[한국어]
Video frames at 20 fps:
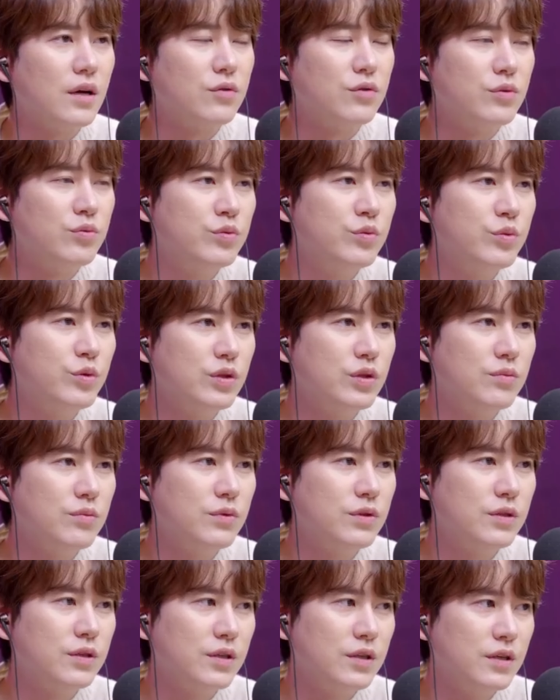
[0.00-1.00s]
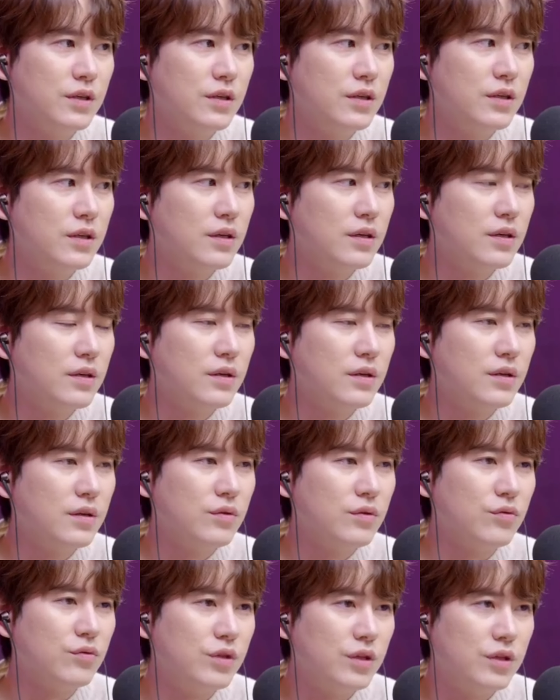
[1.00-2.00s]
야 우리 부모님들이
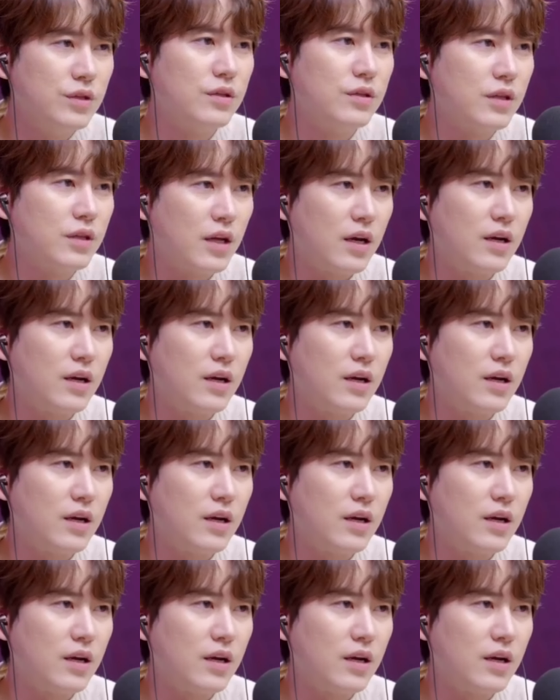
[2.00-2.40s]
우리를